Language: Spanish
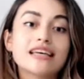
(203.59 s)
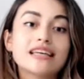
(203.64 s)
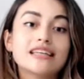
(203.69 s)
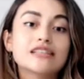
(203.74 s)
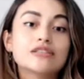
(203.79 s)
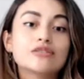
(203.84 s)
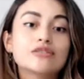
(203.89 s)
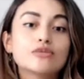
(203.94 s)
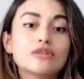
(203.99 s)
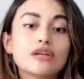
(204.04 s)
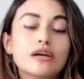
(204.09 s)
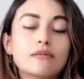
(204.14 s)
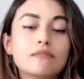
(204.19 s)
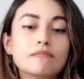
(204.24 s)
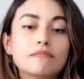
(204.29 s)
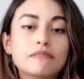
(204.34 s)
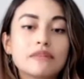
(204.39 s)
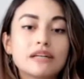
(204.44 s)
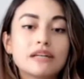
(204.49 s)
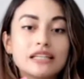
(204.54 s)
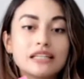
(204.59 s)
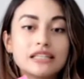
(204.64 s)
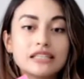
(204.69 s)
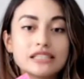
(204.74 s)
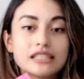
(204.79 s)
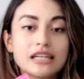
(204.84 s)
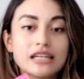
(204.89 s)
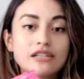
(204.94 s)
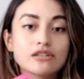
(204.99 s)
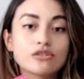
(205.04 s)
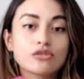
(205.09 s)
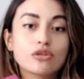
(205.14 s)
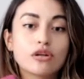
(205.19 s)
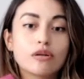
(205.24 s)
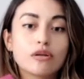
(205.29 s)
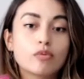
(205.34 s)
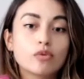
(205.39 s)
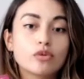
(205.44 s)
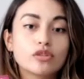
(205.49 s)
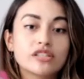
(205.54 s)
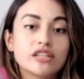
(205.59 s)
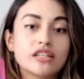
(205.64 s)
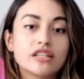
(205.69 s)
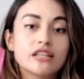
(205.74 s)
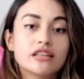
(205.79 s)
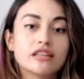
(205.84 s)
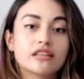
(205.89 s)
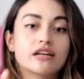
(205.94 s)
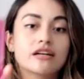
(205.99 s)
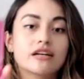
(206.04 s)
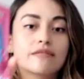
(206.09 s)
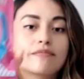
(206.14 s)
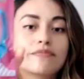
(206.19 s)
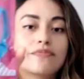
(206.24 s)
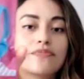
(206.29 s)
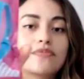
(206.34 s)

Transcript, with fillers: Y es una manilla, es una pulserita,